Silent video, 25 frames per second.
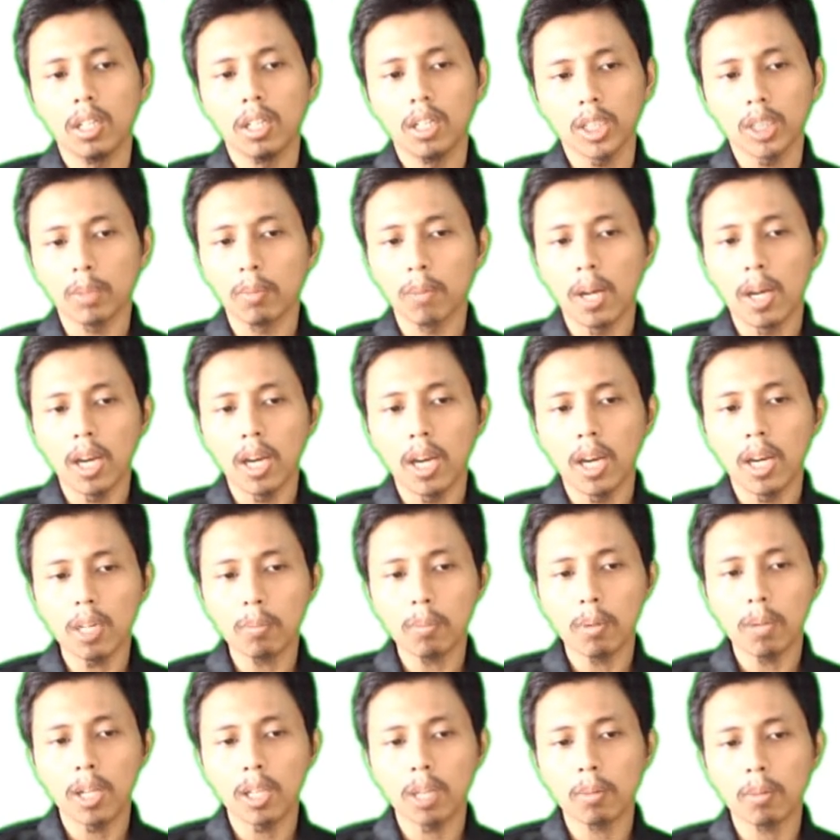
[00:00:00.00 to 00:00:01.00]
Sebaliknya,
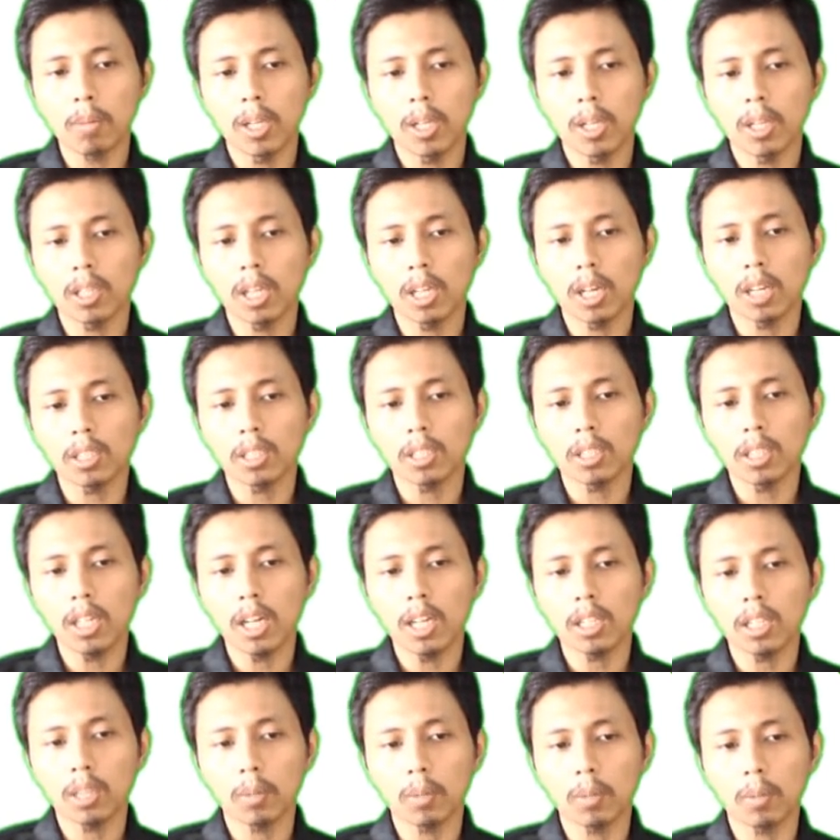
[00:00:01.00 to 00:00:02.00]
planet-planet
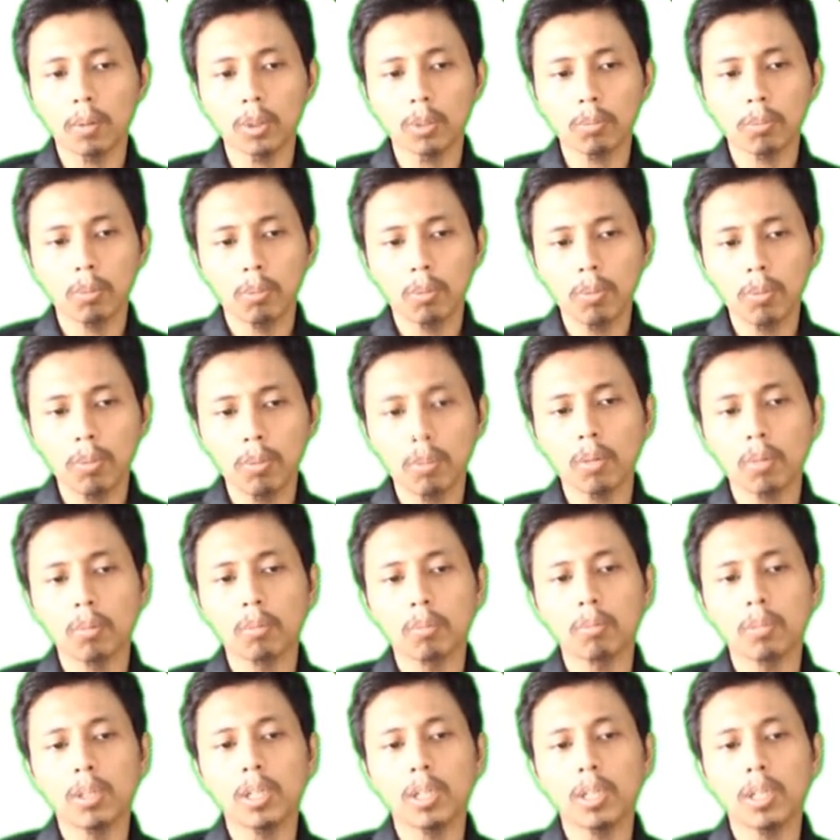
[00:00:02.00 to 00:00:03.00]
terestrial termasuk bumi
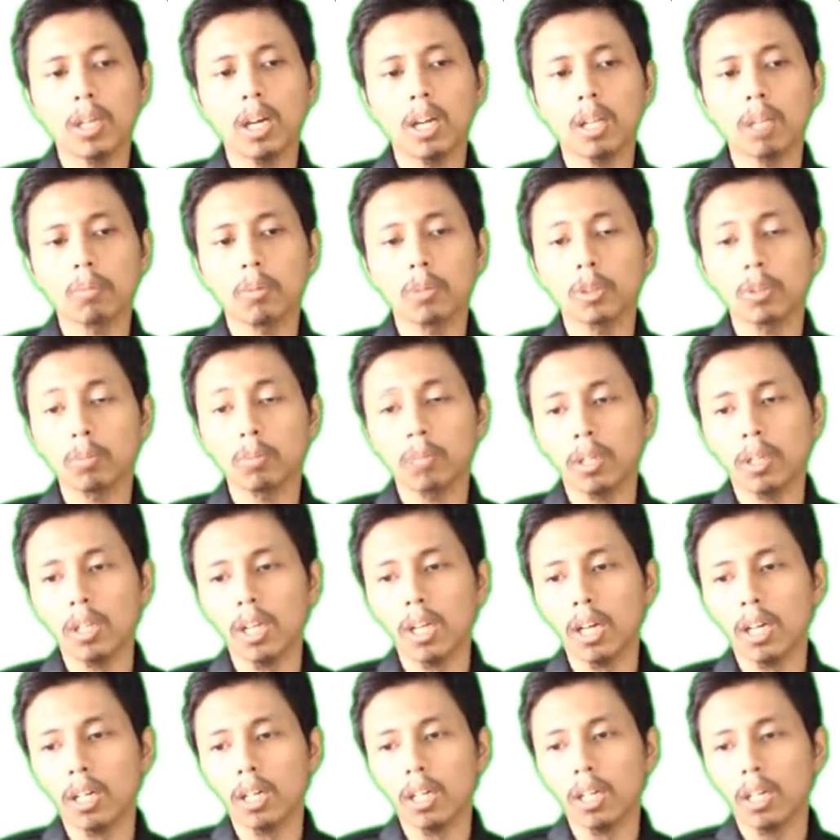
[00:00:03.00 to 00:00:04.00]
memiliki atmosfer
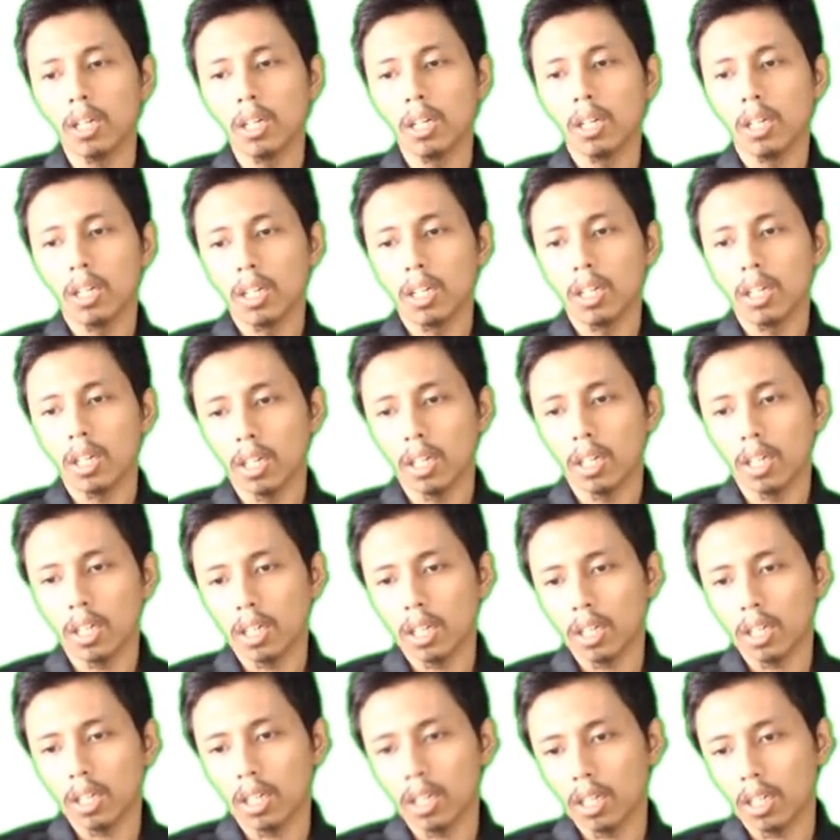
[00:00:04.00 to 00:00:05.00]
yang
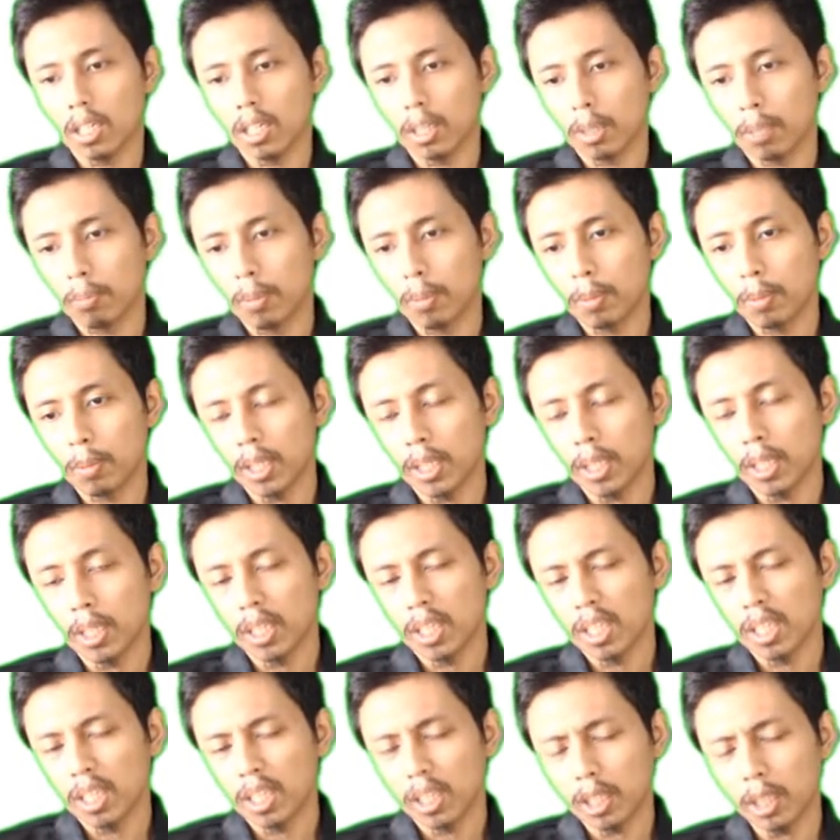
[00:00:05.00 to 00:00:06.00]
uh, lebih
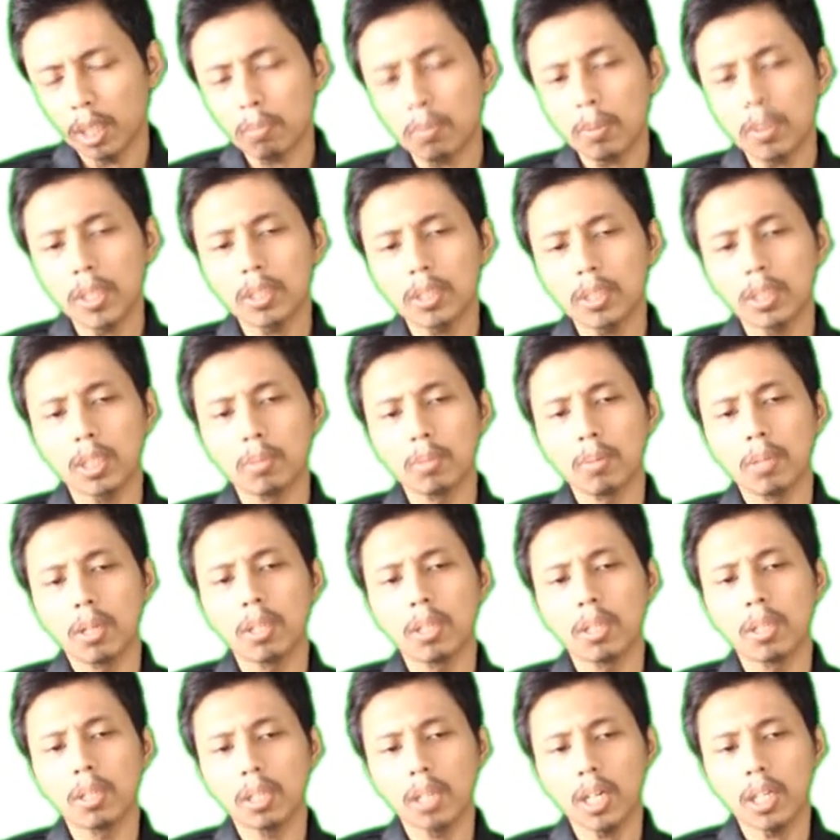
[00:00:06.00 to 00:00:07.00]
tipis
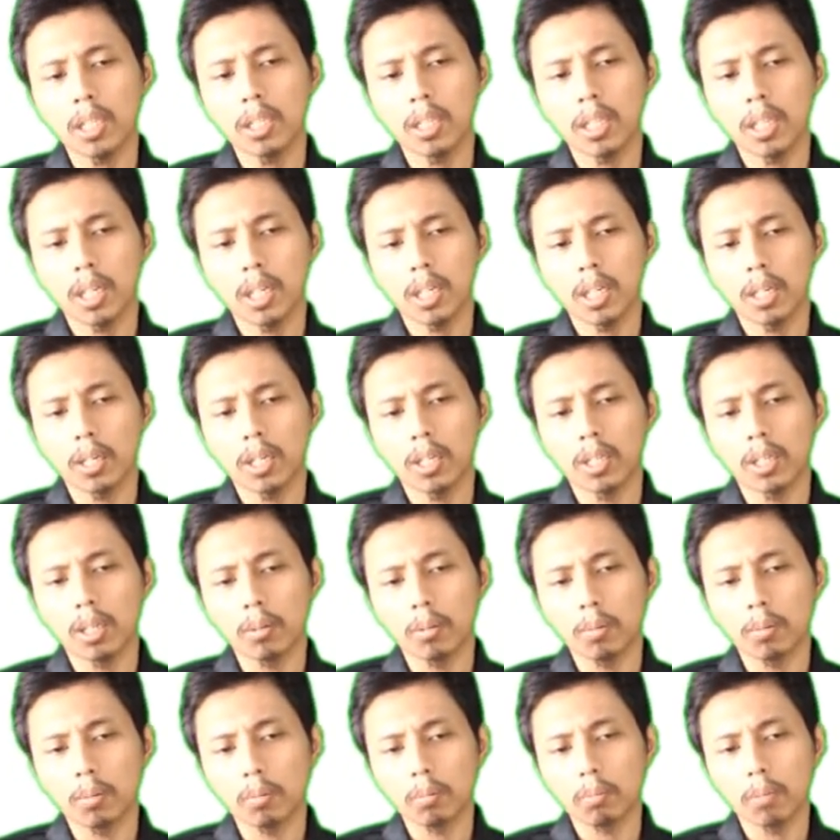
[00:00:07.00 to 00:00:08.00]
dibandingkan uh,
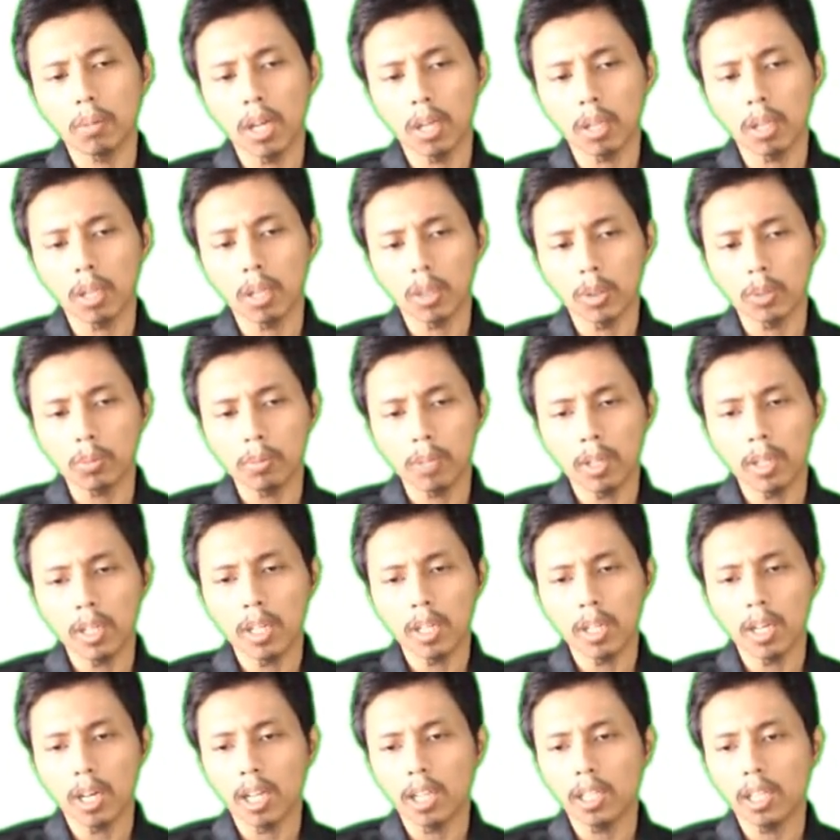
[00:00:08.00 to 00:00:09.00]
atmosfer
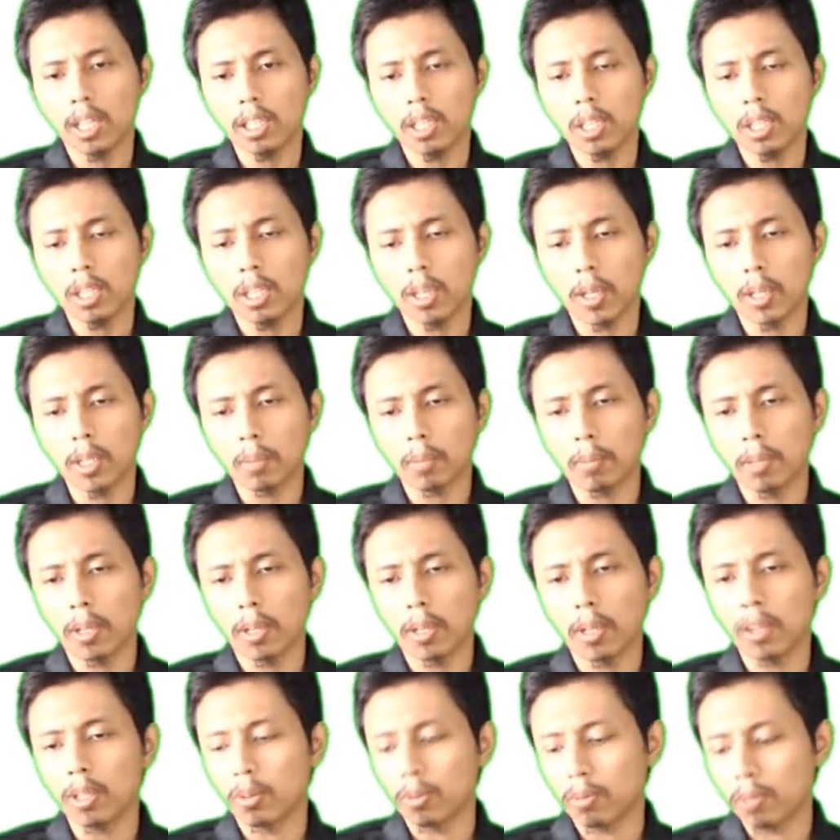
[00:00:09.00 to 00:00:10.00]
yang ada di
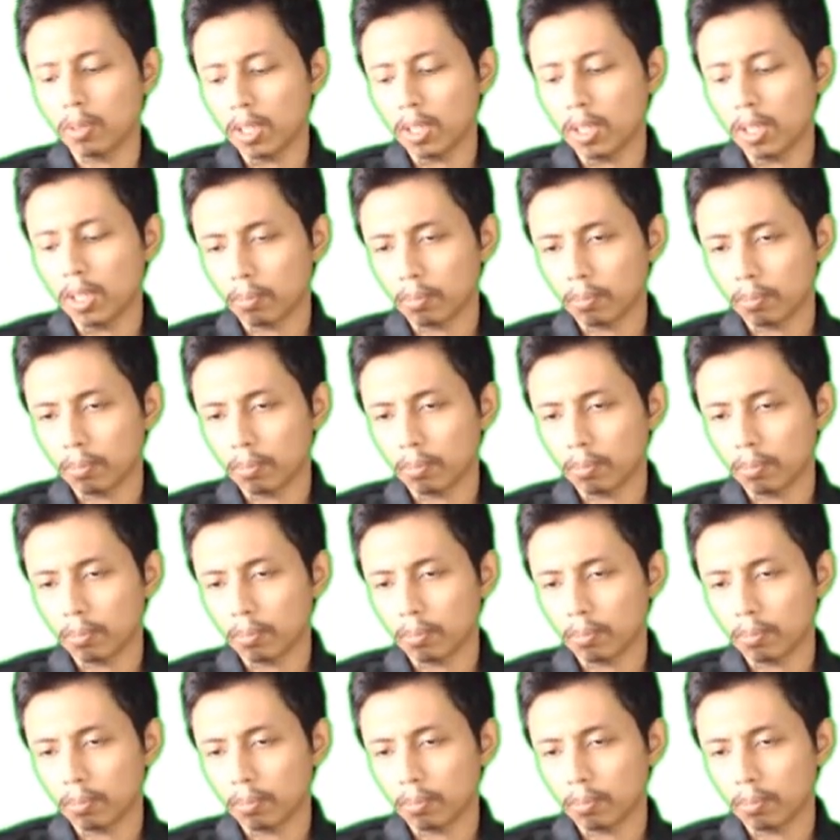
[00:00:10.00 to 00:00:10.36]
planet-planet Jovian.